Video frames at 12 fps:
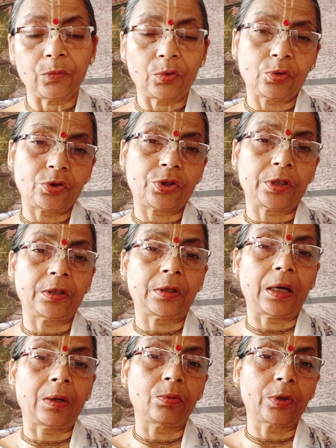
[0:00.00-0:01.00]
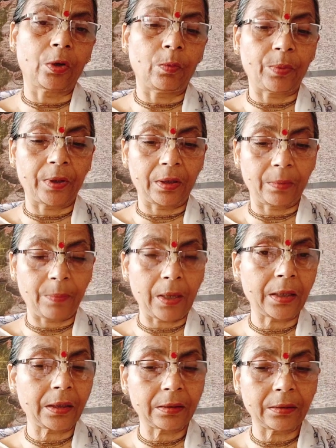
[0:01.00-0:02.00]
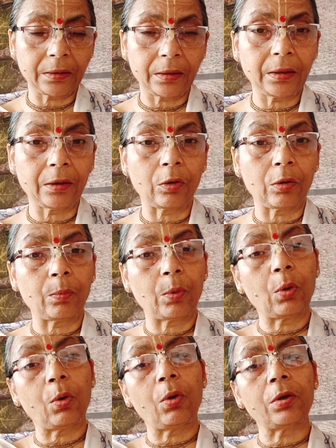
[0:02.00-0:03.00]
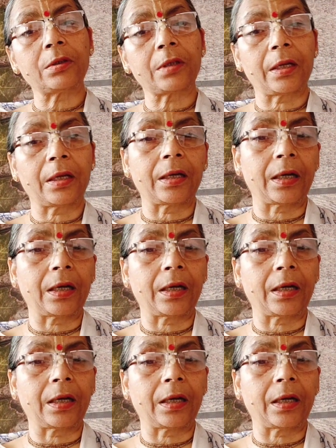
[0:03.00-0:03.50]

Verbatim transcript: तो श्रद्धालु के ऊपर कृपा करते हैं और बहुत सारे